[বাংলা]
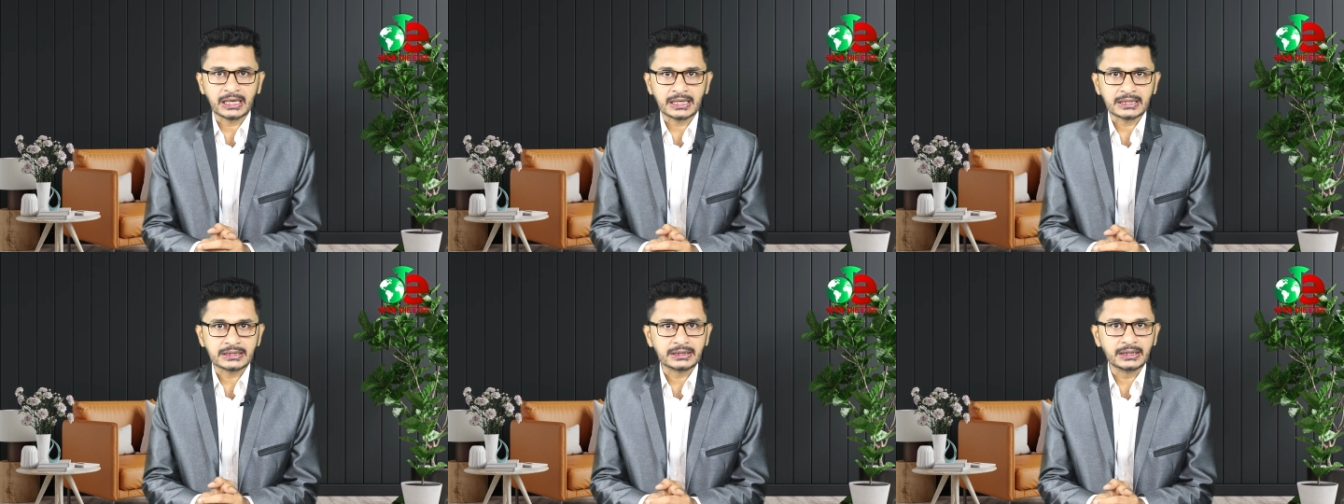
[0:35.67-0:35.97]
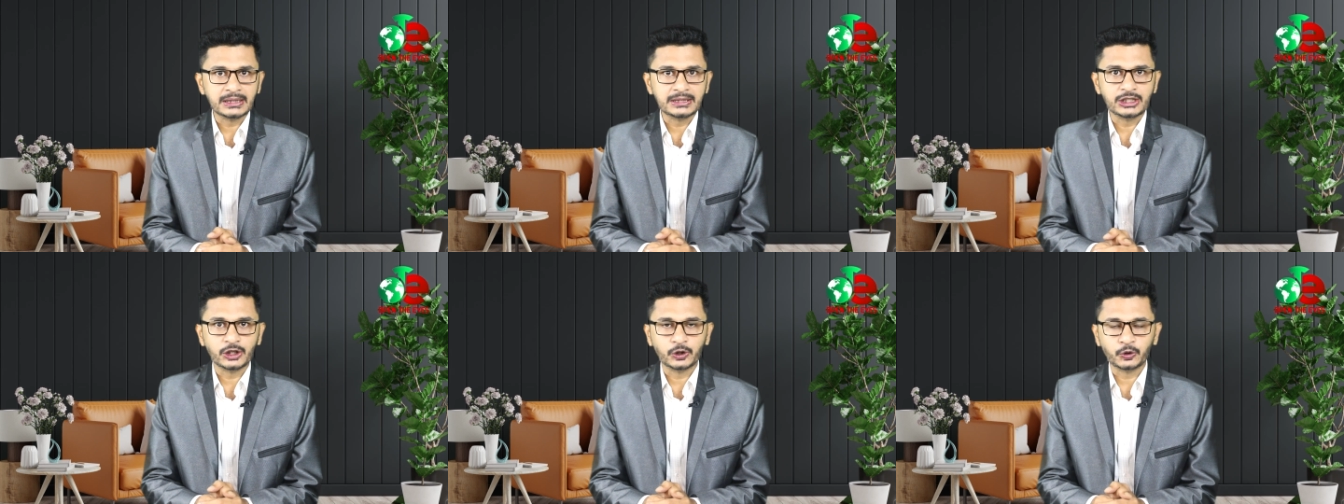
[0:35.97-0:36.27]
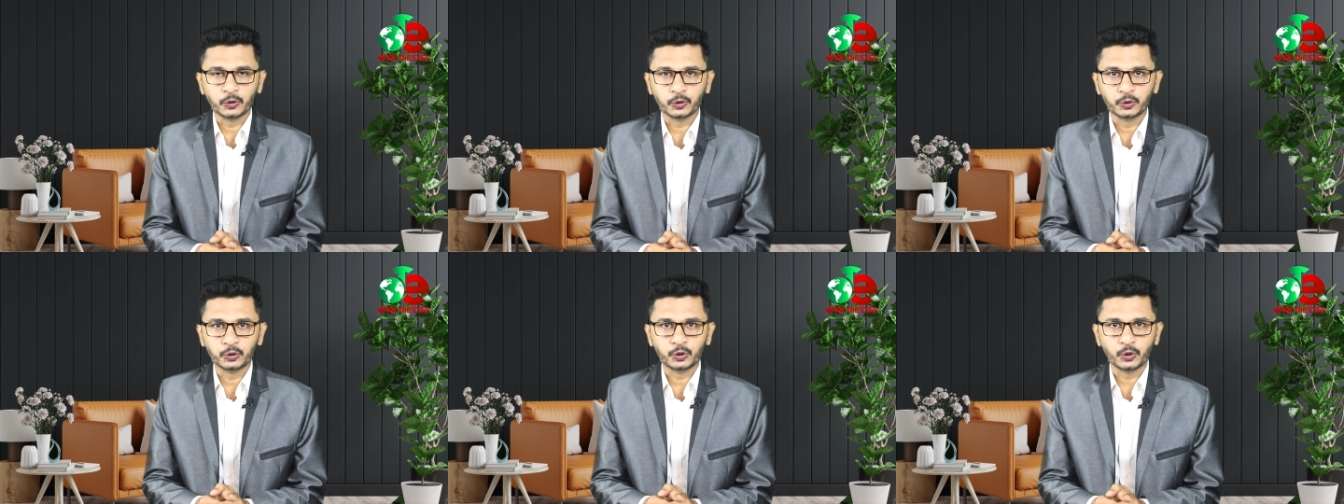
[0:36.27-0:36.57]
কাছে যে
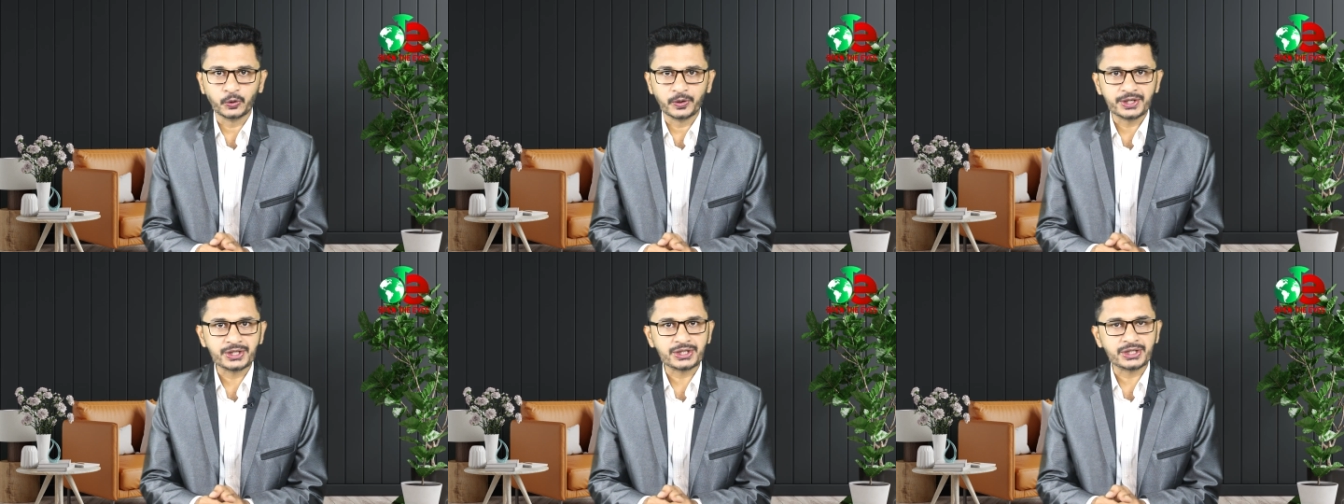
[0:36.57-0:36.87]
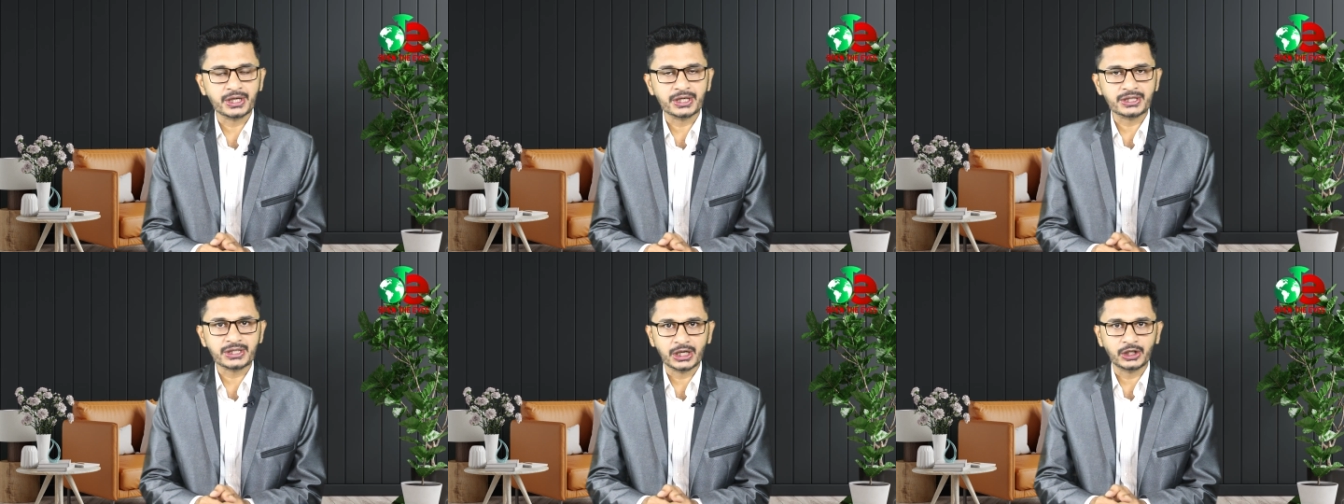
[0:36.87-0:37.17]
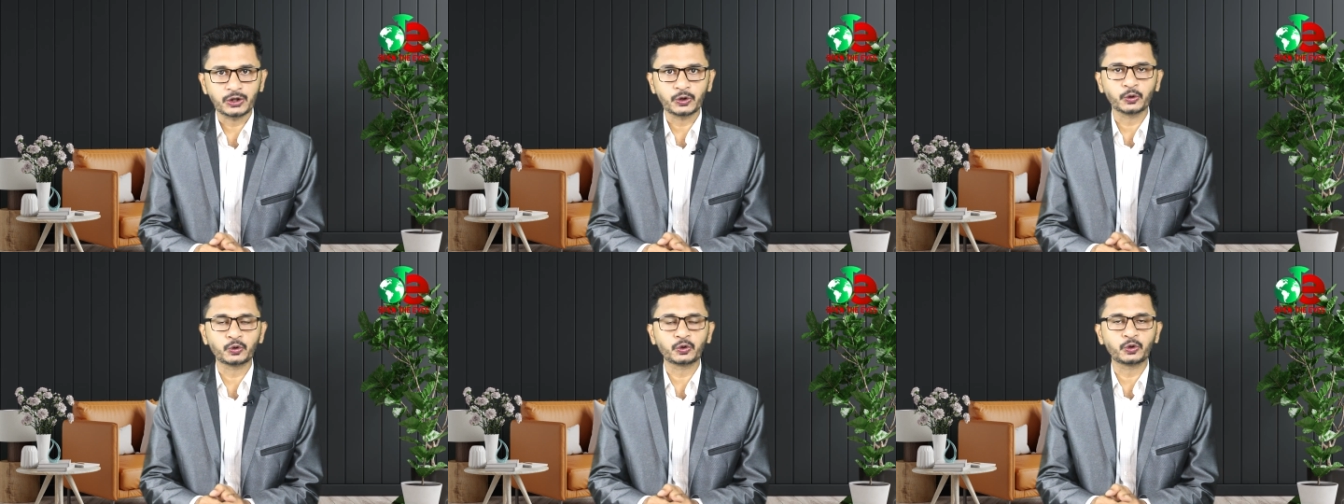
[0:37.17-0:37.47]
তথ্য এসছে
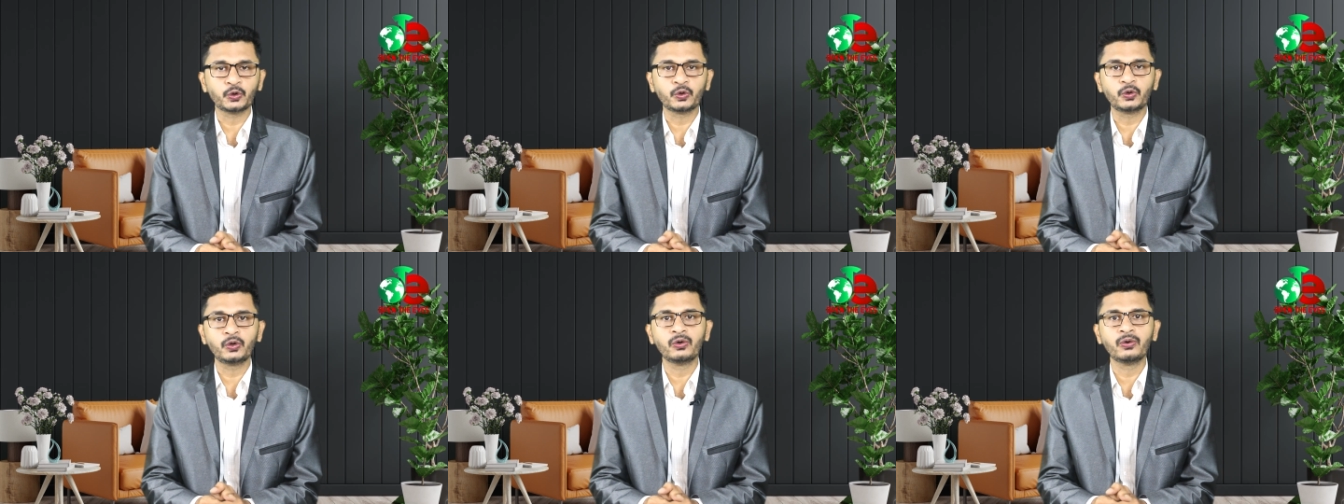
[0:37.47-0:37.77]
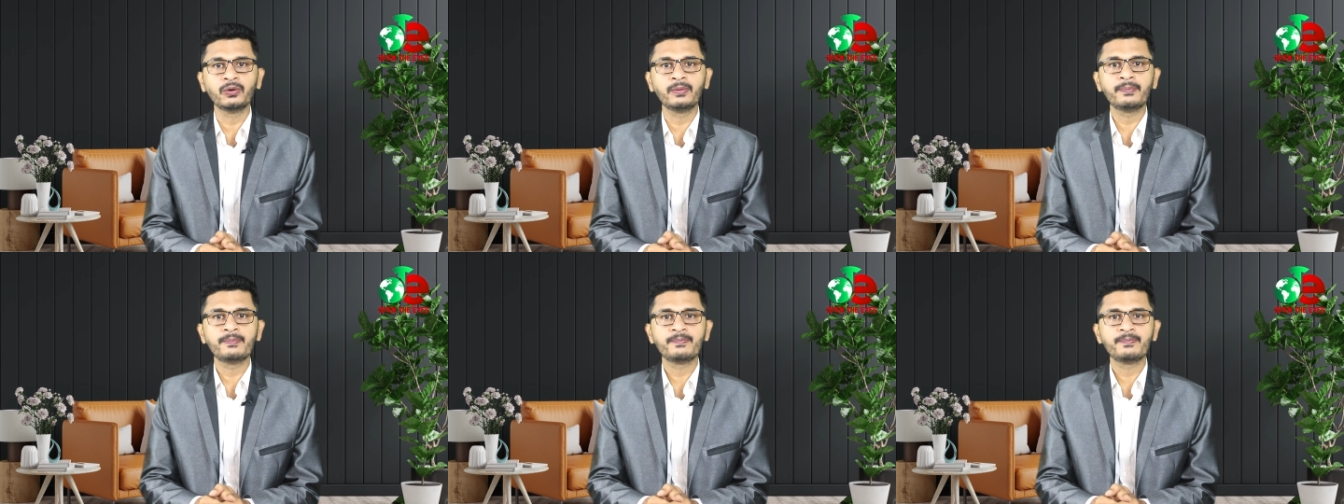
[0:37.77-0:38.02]
সেই তথ্য হল